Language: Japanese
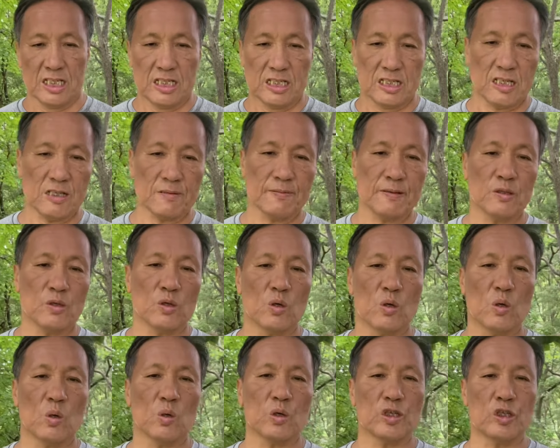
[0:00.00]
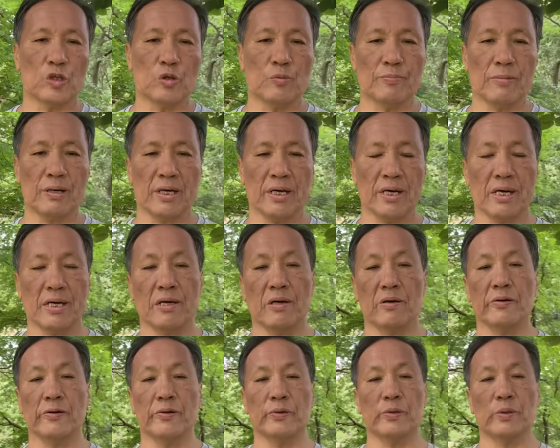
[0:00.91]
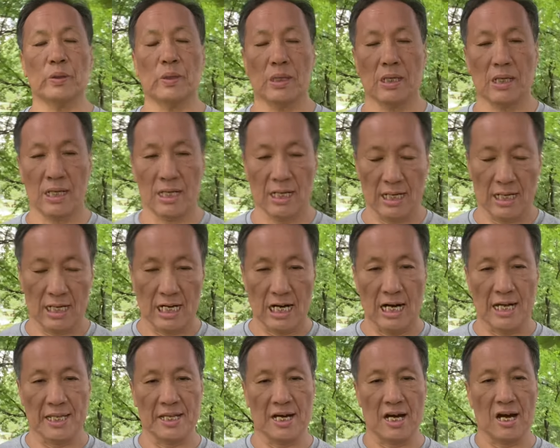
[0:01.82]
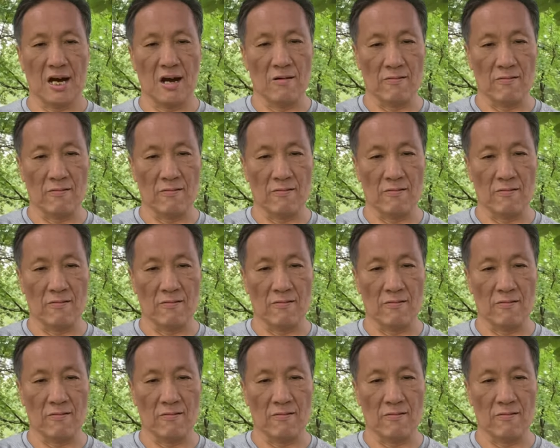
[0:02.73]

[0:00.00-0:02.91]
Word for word: 自分の夢を叶う。